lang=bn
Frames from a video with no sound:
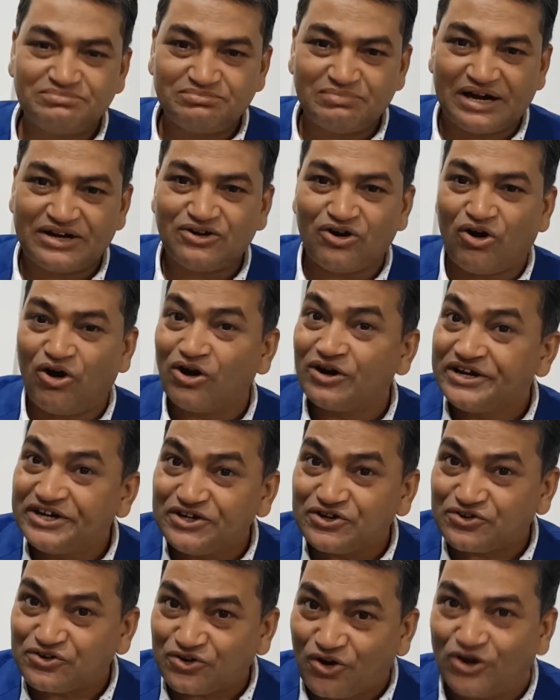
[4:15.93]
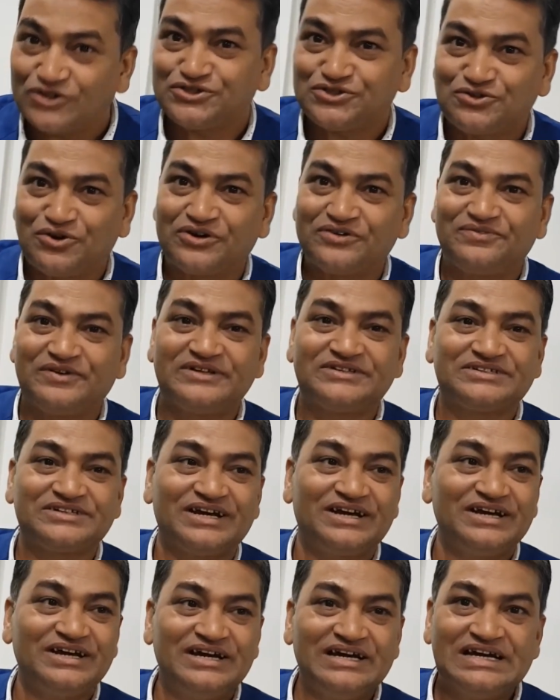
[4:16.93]
মানে অলরেডি ক্রস করে ফেলছে
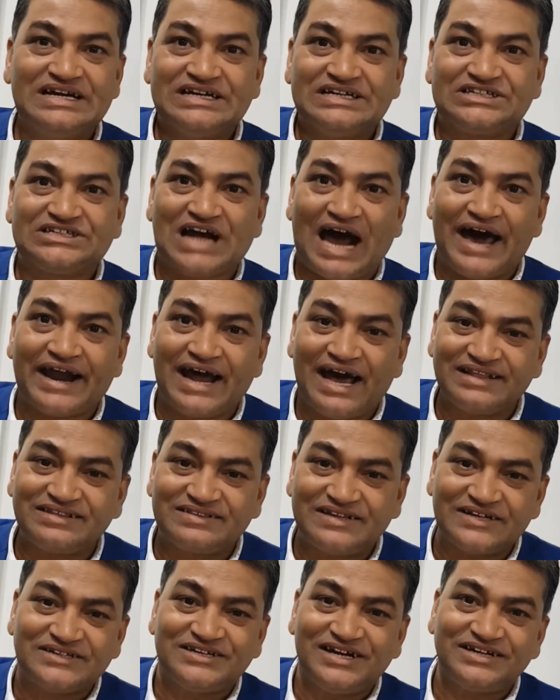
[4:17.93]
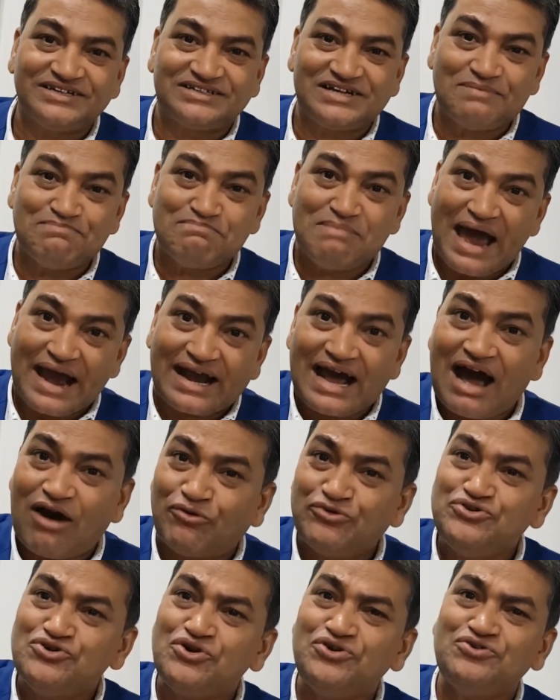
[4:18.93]
সারা দেশের যে মেগা
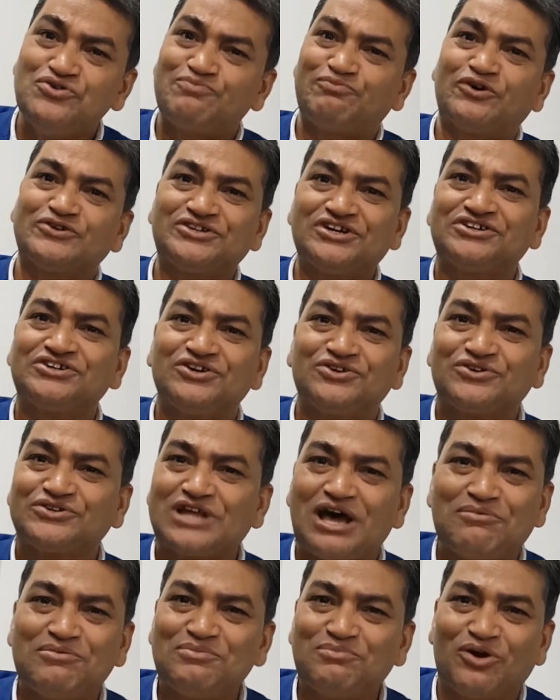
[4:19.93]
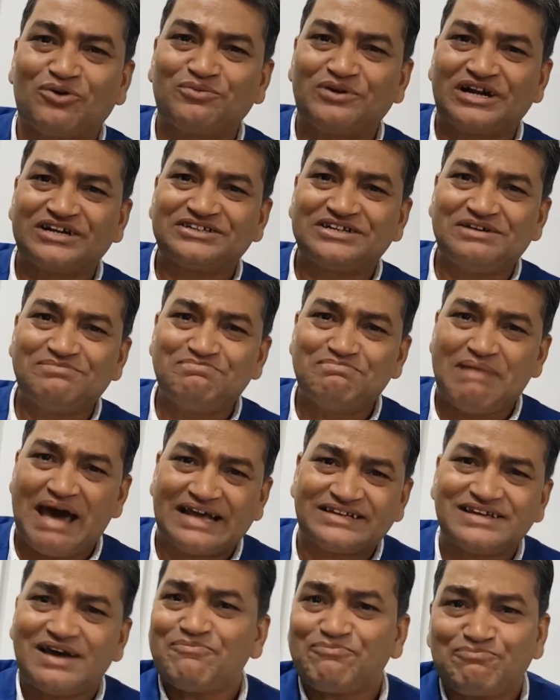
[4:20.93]
অন্যান্য প্রজেক্টের কথা আমি বলবো না সেই
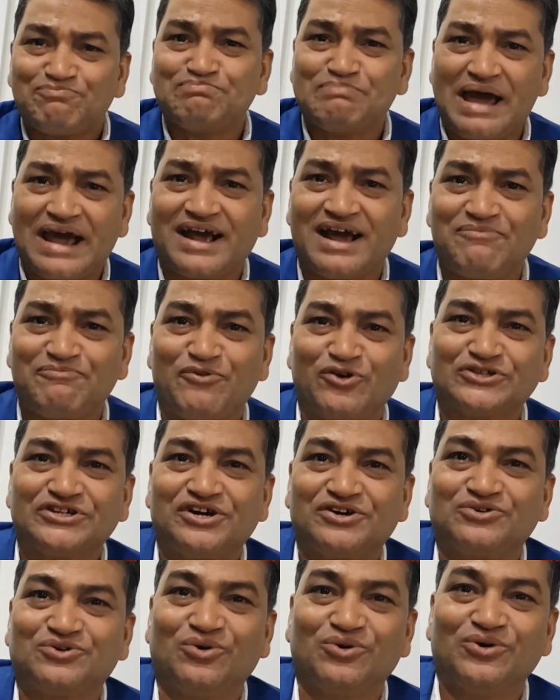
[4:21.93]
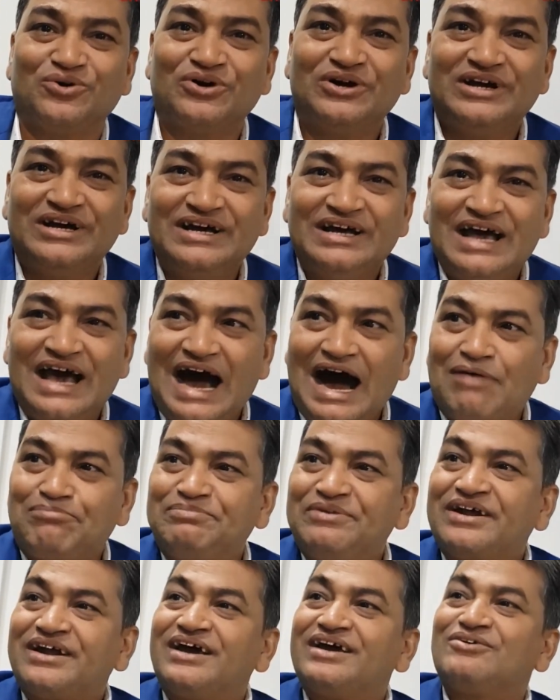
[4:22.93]
মেজা মেগা প্রজেক্টগুলো
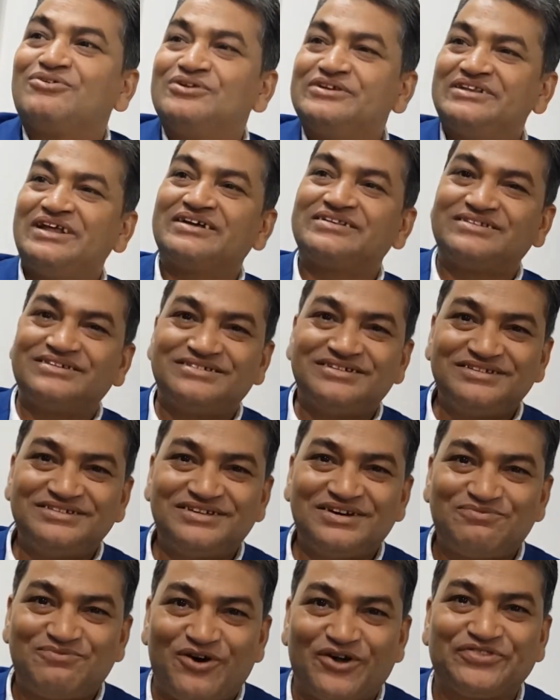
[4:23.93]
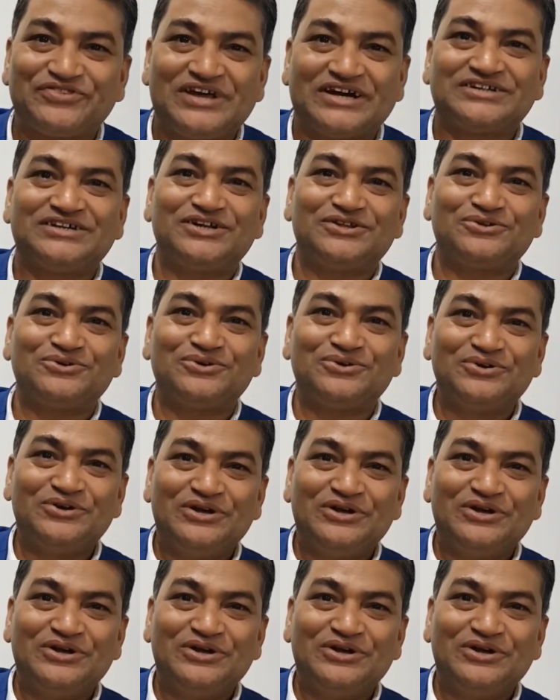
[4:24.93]
আপনারা এগুলি দেখতেছেন যে পদ্মা সেতু